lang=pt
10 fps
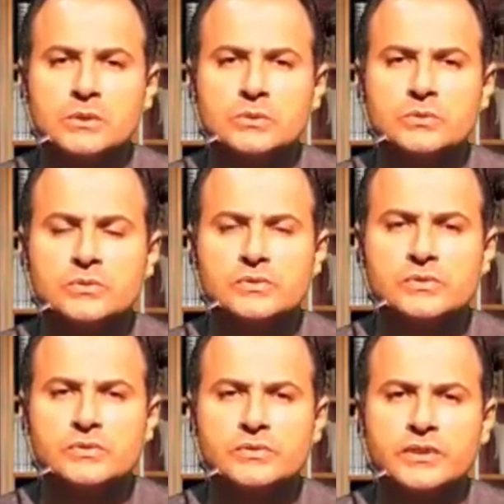uh, os
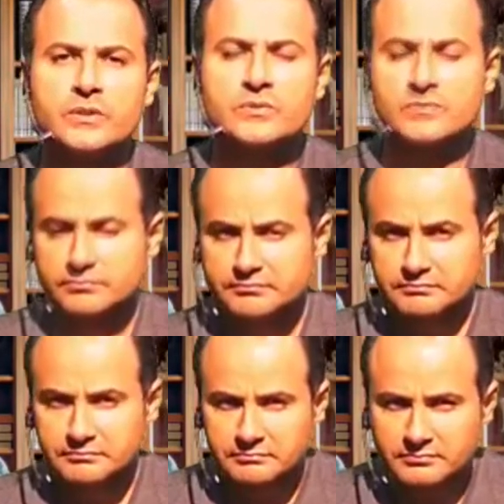judeus
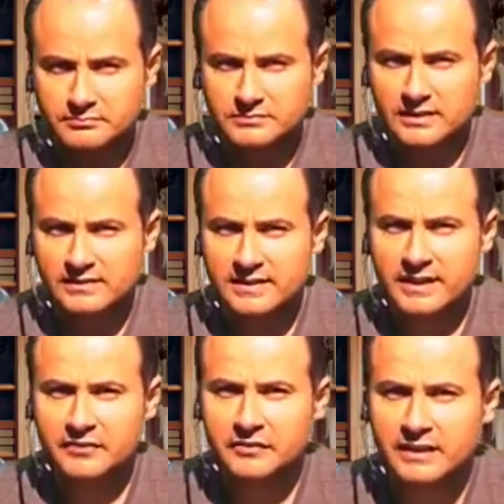
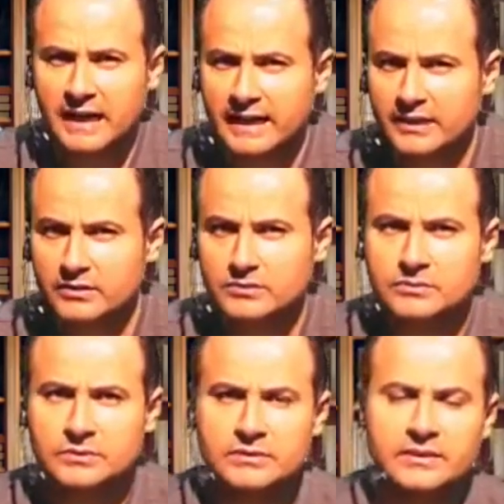sacrificarem
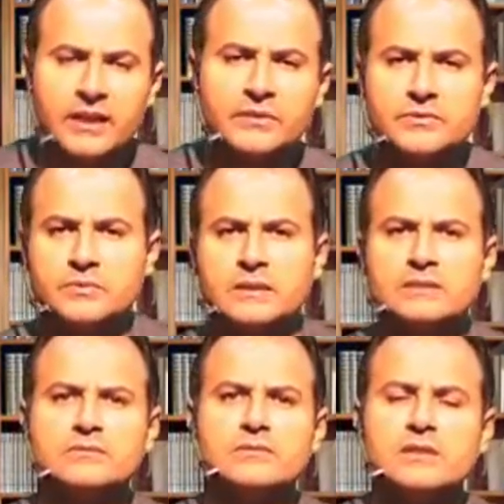o cordeiro de um
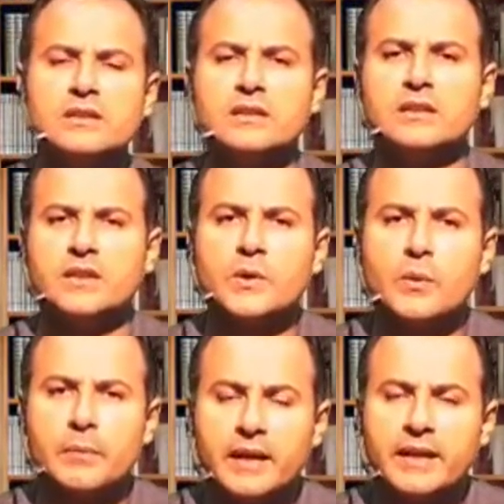ano e
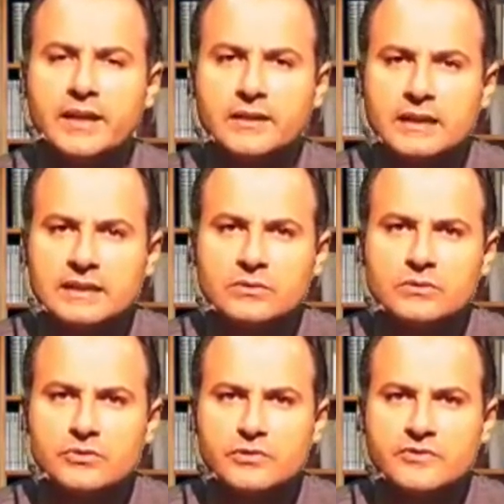comerem, cada um
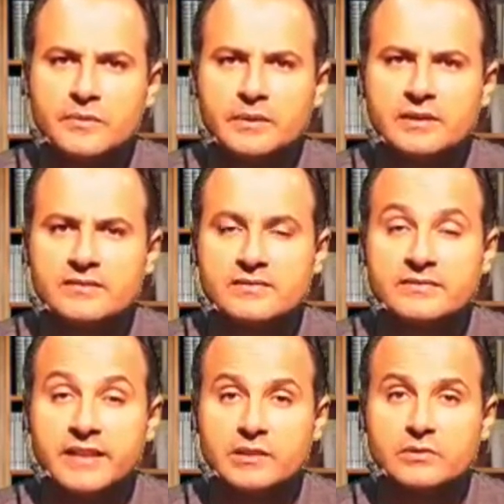com suas famílias,
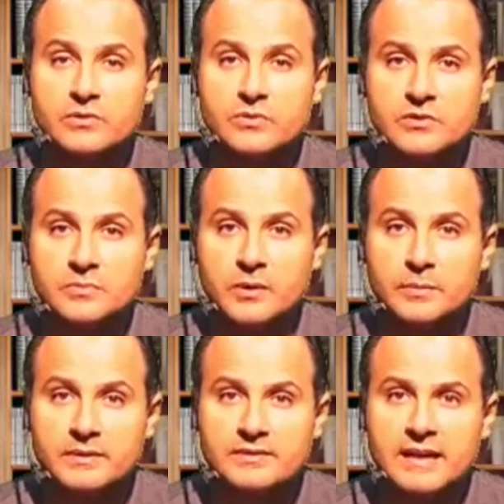dentro de suas
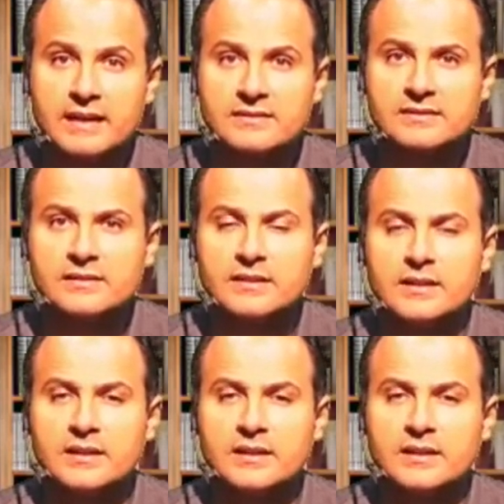próprias casas